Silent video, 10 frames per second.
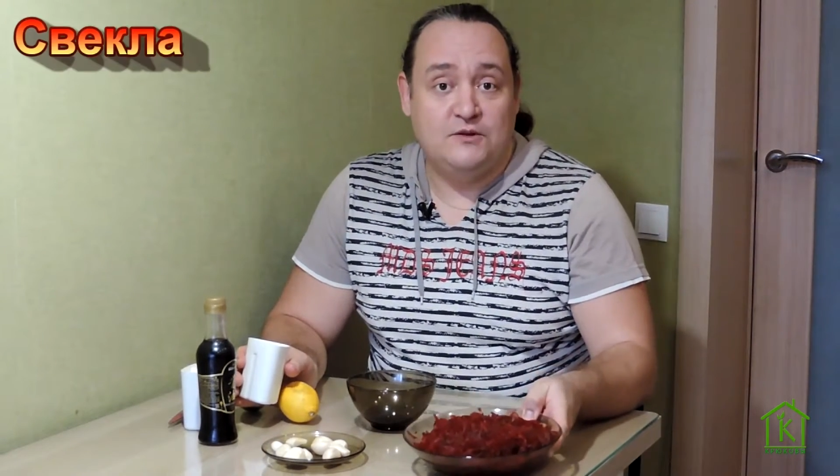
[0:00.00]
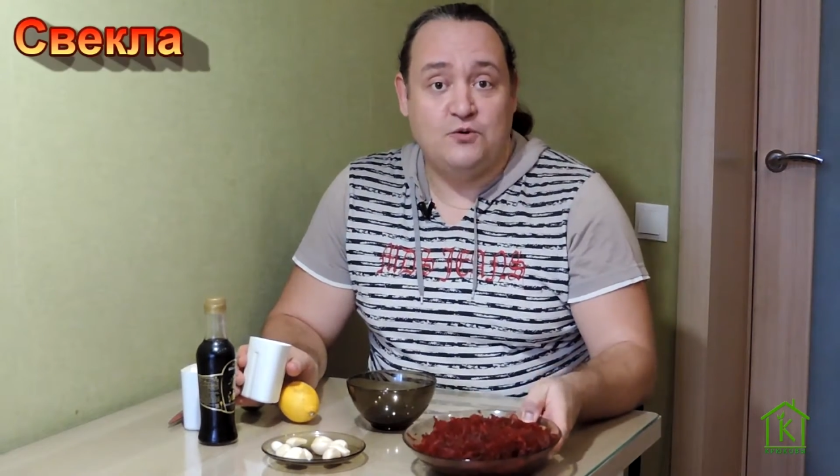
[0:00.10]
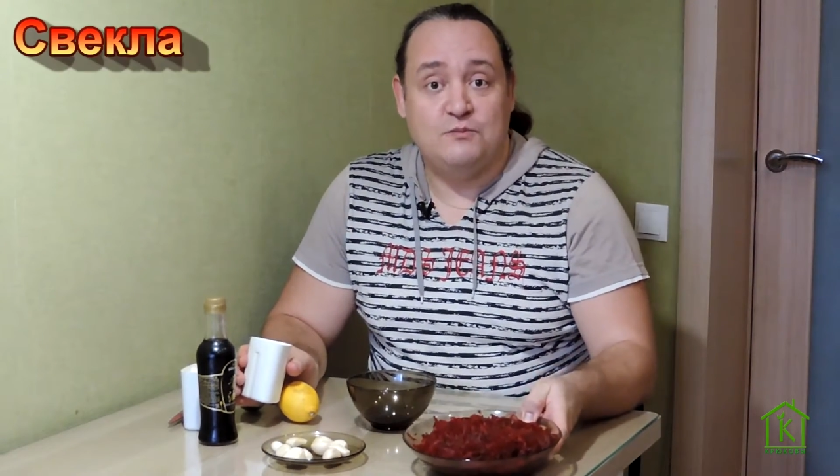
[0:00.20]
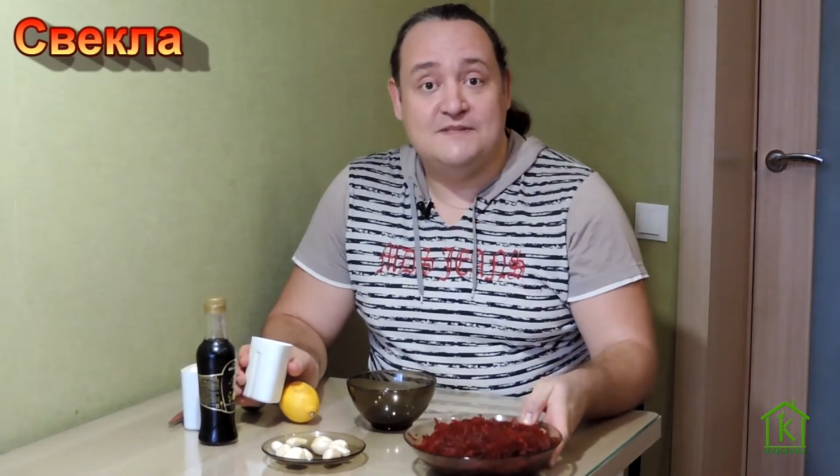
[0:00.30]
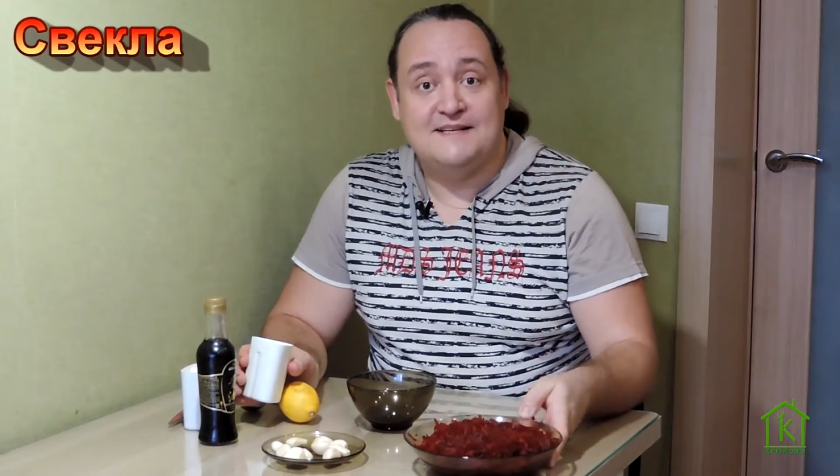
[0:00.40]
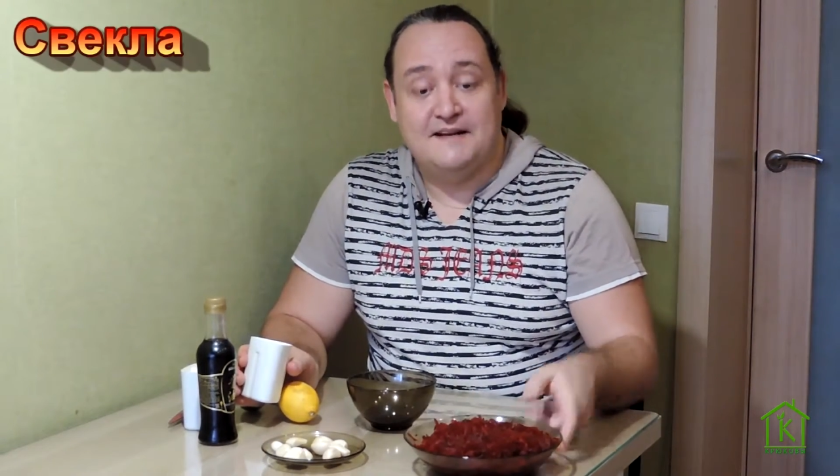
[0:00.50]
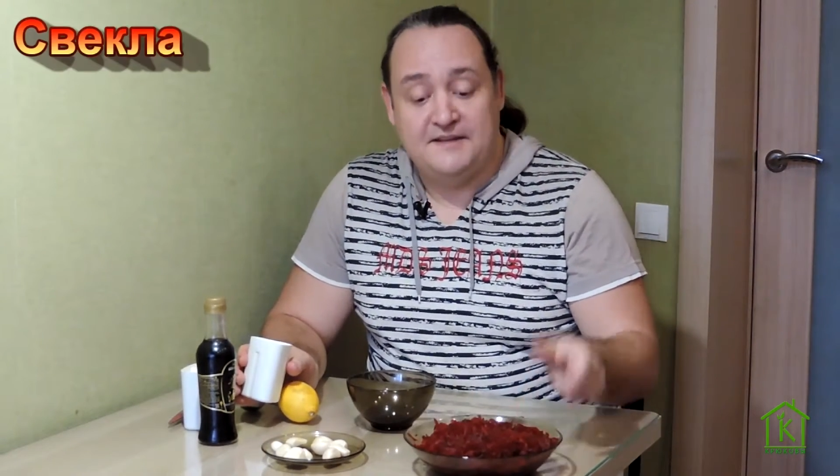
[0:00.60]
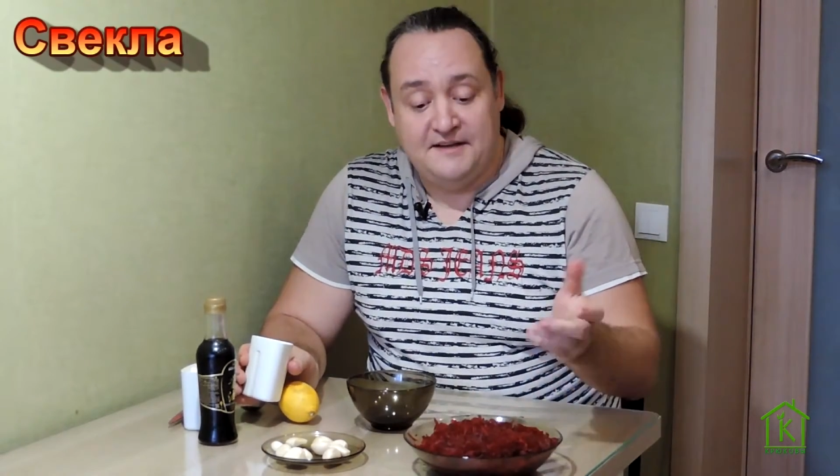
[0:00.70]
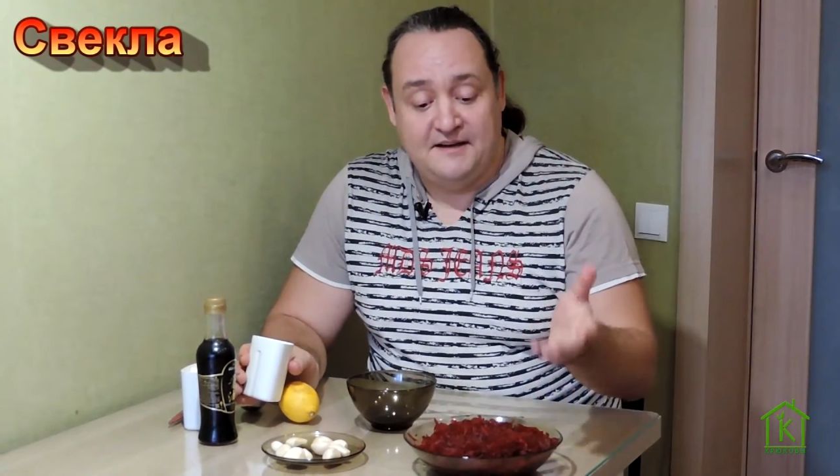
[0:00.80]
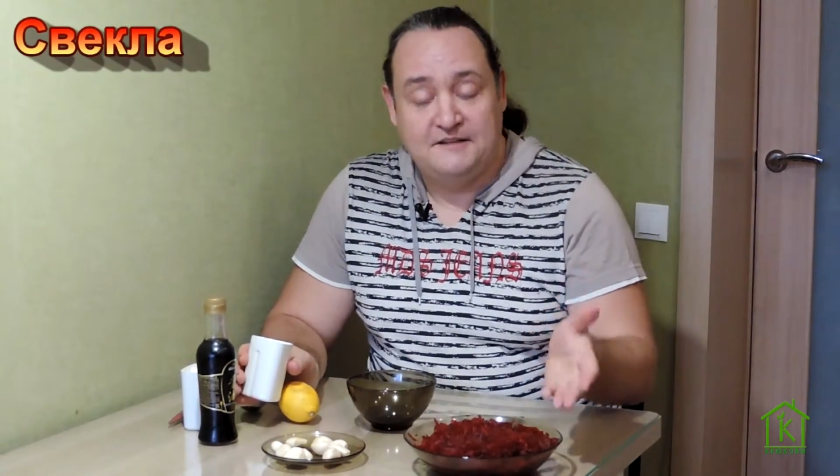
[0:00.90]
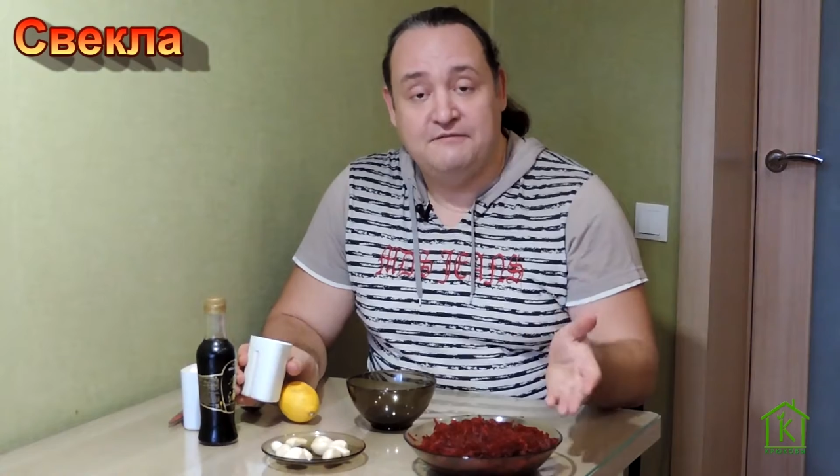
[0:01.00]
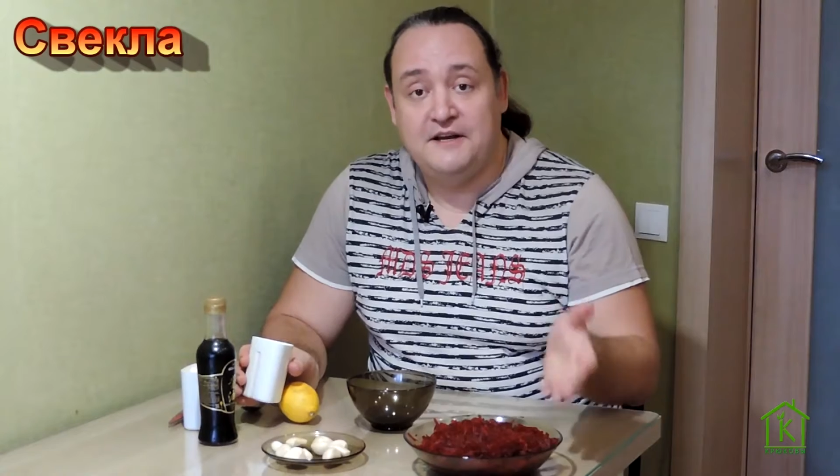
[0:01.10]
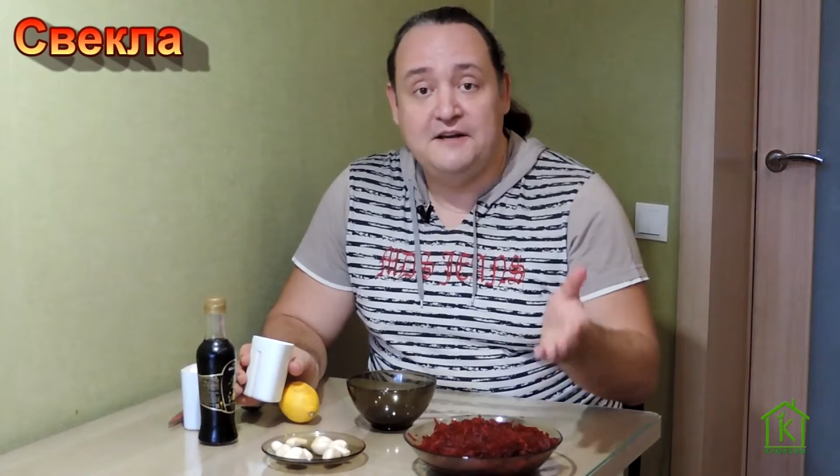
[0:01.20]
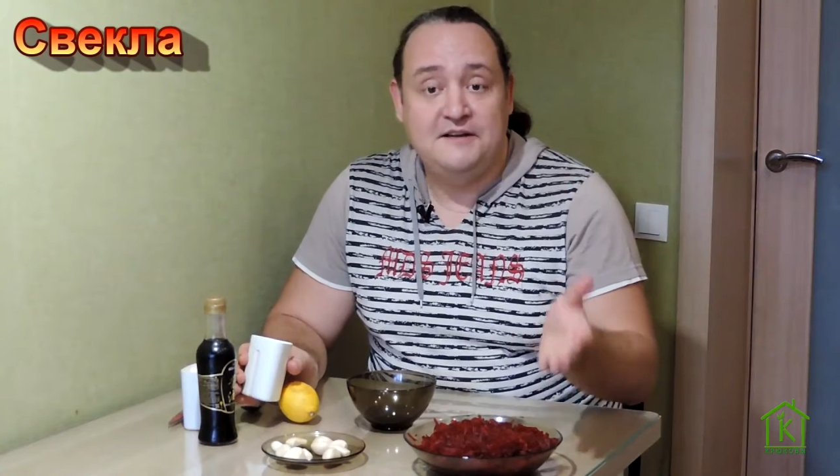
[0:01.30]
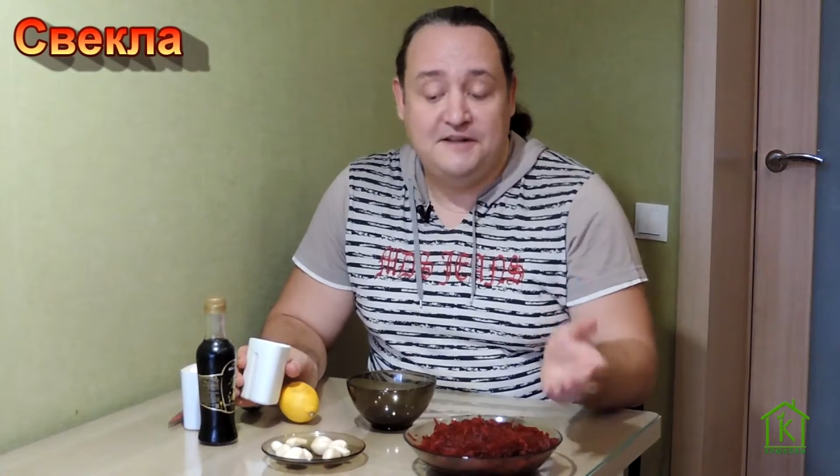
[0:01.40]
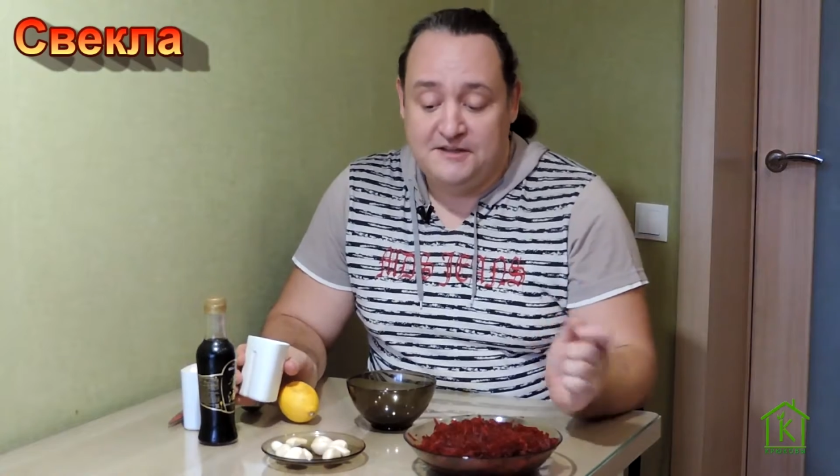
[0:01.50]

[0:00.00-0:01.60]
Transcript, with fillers: которую мы заранее отварили